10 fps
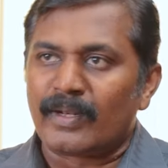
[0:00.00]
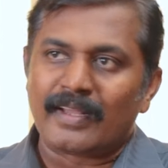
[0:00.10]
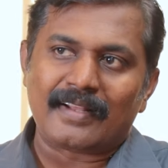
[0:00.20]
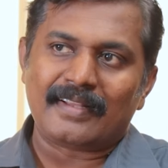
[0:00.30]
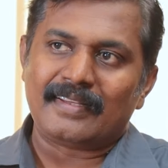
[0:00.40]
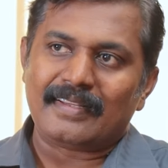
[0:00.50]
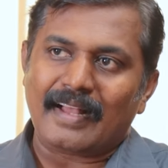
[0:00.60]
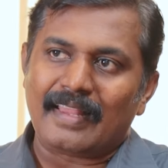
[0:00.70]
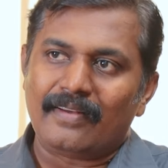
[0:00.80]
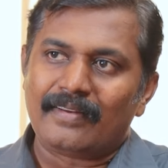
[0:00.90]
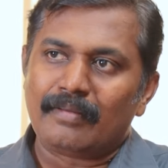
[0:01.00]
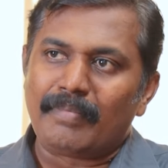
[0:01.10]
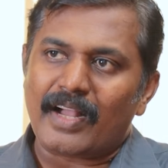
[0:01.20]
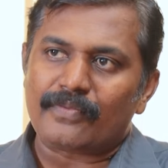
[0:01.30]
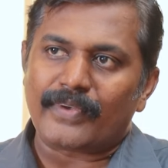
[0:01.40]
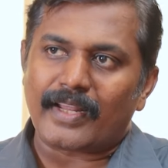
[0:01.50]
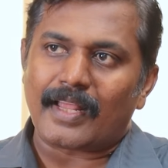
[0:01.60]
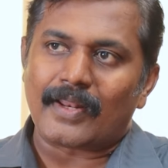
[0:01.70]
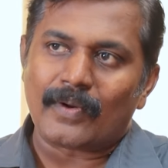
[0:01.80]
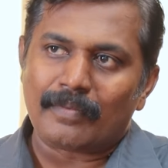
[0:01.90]
சொல்கிறது அது அவருக்கு பேக் ஃபயர்
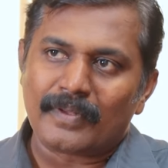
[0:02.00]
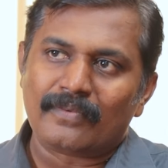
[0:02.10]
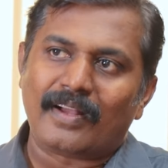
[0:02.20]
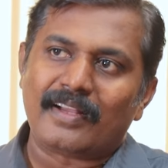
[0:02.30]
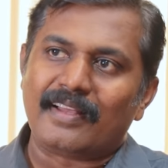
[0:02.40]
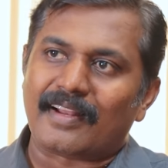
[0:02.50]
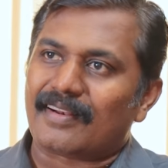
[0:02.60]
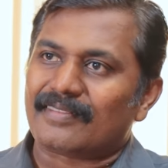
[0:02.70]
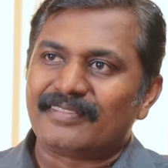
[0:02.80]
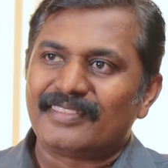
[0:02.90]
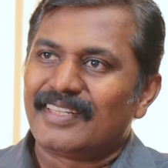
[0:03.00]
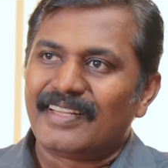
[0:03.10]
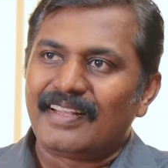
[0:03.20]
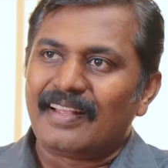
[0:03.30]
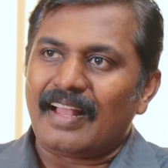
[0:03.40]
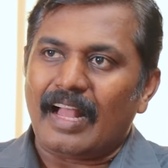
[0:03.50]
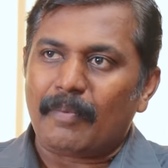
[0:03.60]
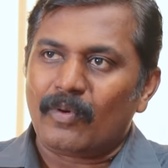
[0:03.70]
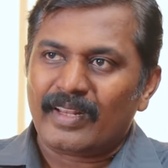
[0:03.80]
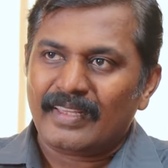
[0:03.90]
ஆனவன பின்வாங்குகிறார்
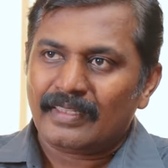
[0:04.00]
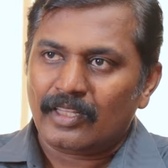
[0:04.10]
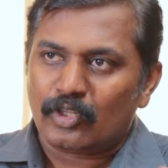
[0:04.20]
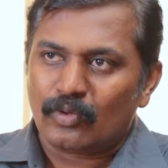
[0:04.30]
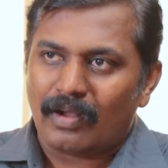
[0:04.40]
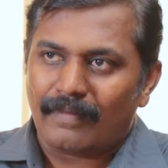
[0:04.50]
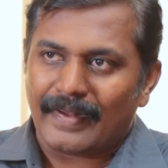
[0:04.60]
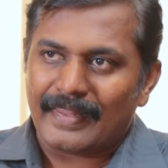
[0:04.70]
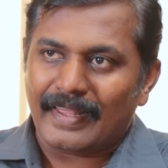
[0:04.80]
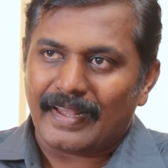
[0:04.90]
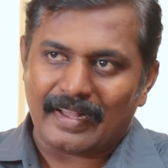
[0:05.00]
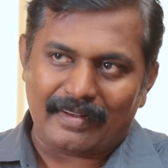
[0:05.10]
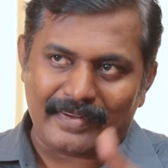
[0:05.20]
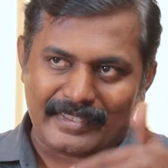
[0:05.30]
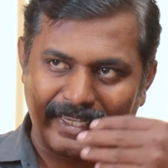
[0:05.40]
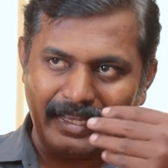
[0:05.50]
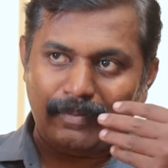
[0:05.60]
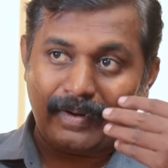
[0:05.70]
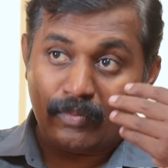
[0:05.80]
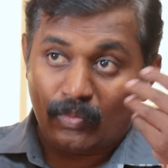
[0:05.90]
அப்போ ஒரு இந்துத்துவவாதியாக அவர்
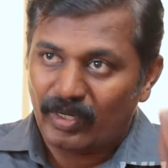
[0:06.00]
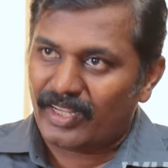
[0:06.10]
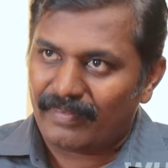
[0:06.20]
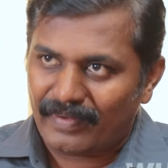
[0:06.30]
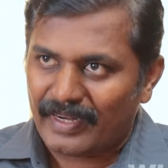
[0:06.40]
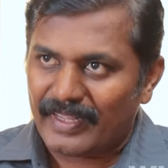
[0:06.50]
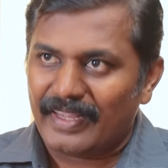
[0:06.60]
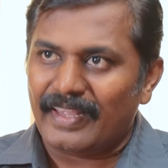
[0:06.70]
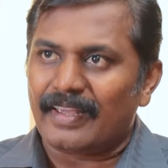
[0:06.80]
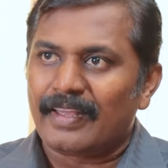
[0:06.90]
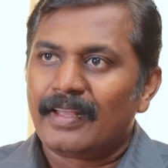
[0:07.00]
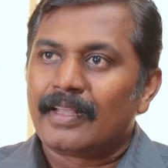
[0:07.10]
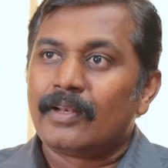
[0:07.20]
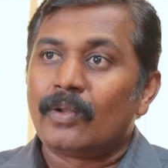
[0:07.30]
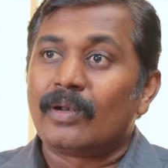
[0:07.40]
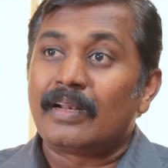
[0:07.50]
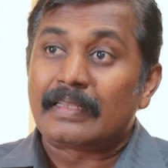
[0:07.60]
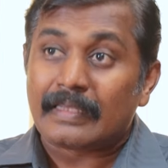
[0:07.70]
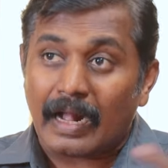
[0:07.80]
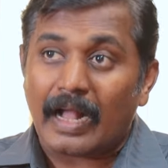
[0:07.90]
செயல்பட முடியவில்லை இன்னொன்று
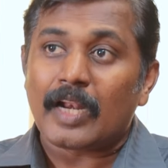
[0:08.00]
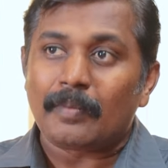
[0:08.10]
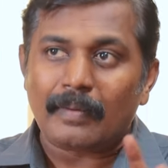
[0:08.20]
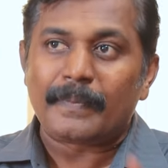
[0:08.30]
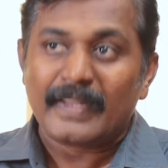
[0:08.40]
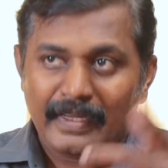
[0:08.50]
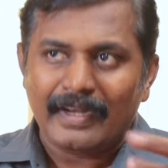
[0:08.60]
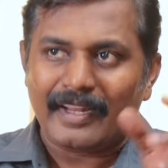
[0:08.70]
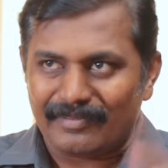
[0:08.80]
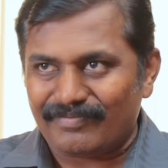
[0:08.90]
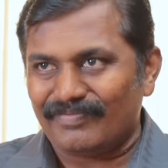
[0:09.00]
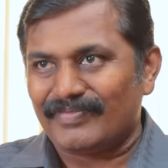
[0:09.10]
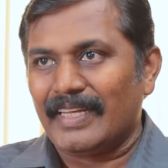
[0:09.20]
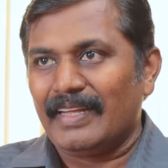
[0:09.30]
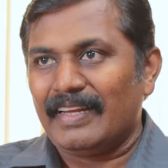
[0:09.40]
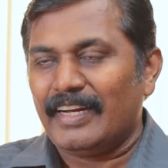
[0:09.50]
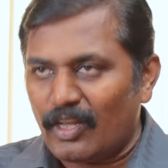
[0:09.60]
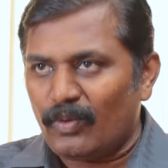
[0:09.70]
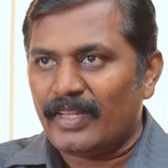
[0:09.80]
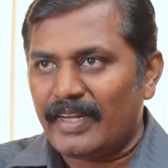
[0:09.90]
தானும் அப்படி இல்லை
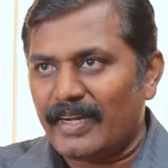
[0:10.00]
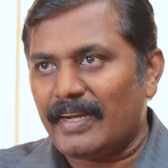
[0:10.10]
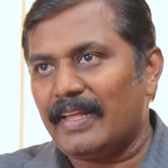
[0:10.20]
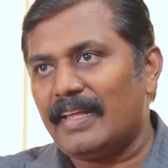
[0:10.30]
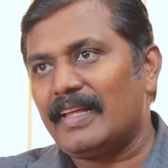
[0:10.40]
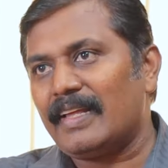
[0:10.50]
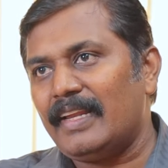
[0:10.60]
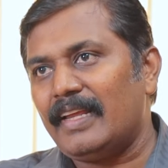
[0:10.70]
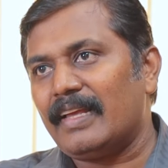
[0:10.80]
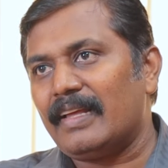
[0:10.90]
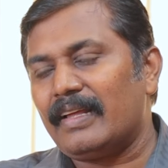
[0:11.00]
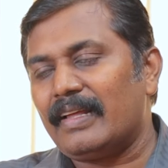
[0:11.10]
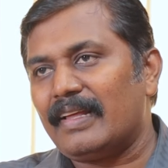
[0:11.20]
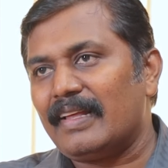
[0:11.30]
இடஒதுக்கீட்டில் நீங்கள்